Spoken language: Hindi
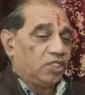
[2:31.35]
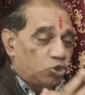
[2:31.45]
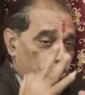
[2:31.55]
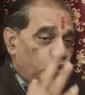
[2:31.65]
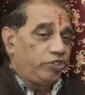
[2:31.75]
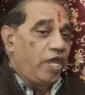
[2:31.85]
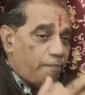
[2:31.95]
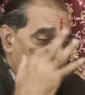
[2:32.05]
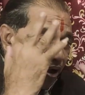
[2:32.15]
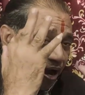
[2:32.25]
सूर्य
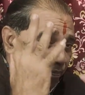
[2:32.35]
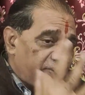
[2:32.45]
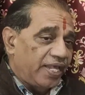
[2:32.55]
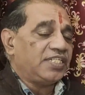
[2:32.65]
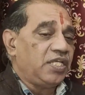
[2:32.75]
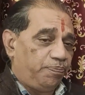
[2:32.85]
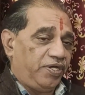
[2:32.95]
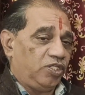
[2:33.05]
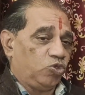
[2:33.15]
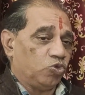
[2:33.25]
पाप ग्रह से
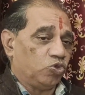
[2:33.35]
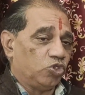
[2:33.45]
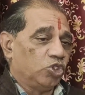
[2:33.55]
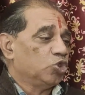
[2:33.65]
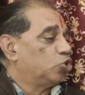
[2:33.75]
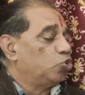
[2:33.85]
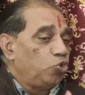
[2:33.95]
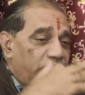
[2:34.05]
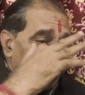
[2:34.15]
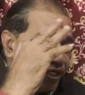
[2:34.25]
पीड़ित हो
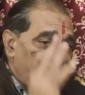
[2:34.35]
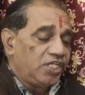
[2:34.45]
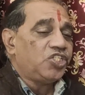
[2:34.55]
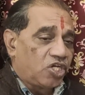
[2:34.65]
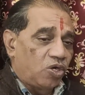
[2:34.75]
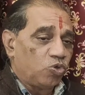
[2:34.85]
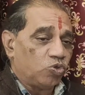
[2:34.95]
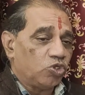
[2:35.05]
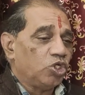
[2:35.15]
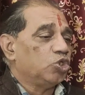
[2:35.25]
सूर्य नीच का हो
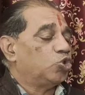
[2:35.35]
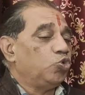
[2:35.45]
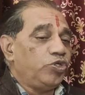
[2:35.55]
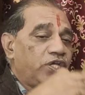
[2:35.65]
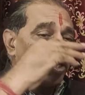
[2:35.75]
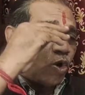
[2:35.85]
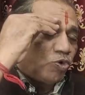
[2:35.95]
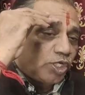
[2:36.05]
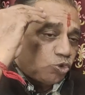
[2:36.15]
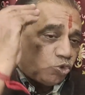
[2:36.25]
सूर्य राहु
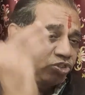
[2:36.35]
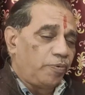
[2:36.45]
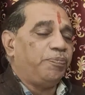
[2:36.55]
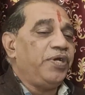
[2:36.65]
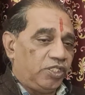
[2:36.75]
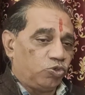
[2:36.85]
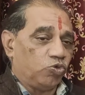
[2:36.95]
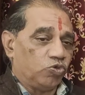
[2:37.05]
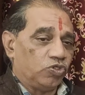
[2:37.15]
केतु से पीड़ित हो